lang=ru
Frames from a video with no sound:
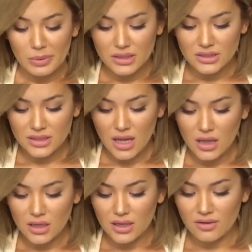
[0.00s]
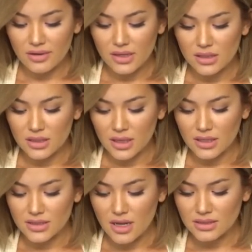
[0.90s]
Перестала говорить на
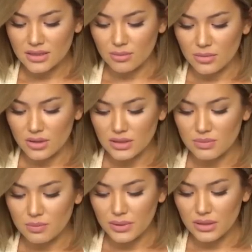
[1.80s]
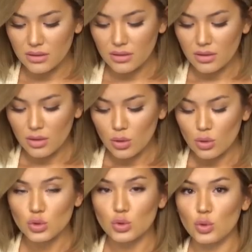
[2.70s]
казахском и спит
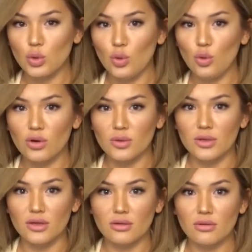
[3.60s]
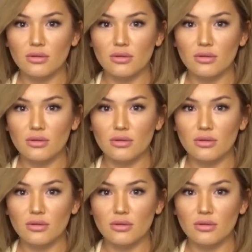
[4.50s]
с уйгурами.